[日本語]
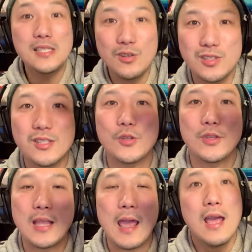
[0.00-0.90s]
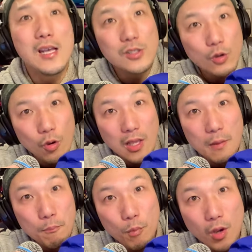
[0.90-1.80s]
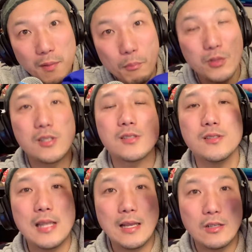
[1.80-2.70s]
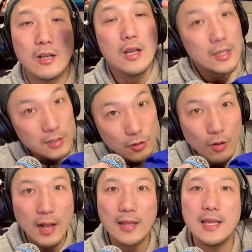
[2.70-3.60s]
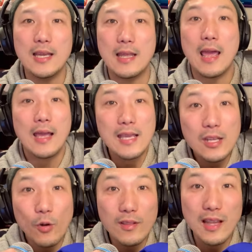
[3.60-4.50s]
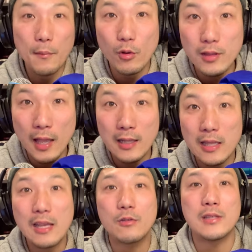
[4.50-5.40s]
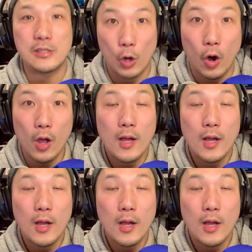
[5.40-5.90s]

を作ってそれを一歩一歩進んでいくその過程でいろんな問題が出てくるでしょ